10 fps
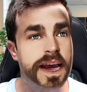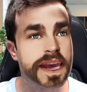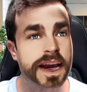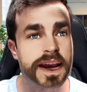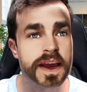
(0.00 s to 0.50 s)

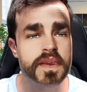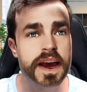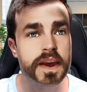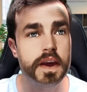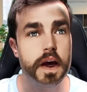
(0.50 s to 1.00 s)
Y a raíz de
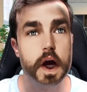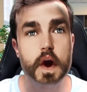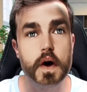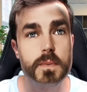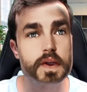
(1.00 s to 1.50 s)
ahí,
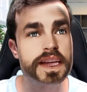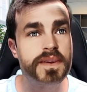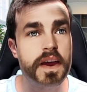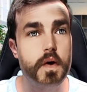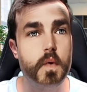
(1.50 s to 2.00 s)
como se
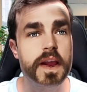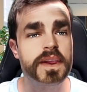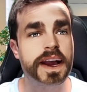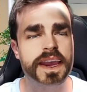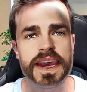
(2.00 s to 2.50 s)
han dado
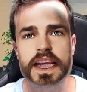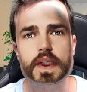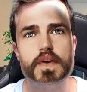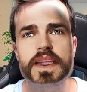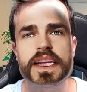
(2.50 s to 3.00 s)
cuenta que esos